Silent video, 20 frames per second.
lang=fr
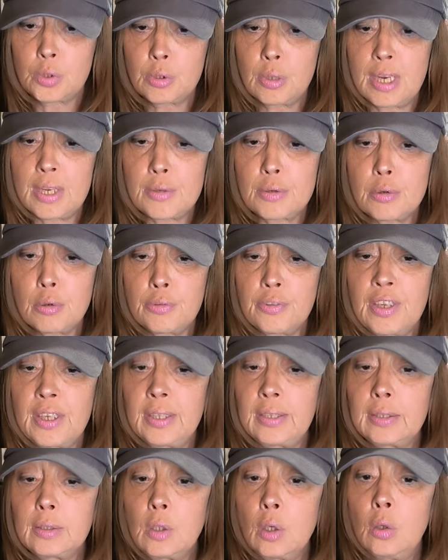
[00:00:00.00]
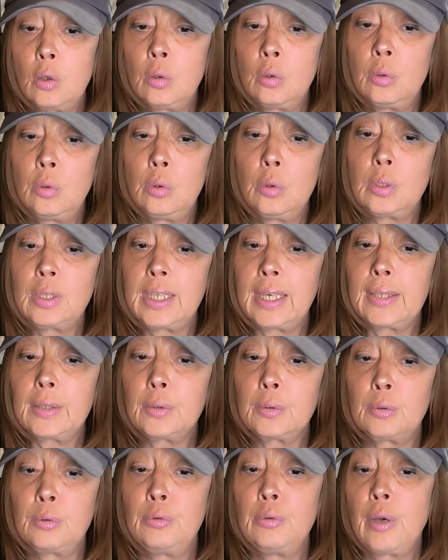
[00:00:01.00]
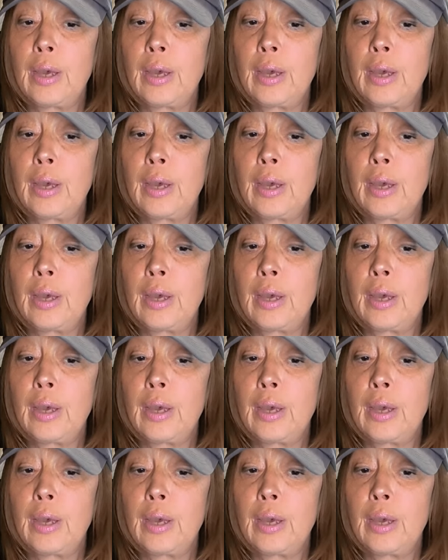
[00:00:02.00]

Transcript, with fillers: cela survient dans euh, le cadre d'une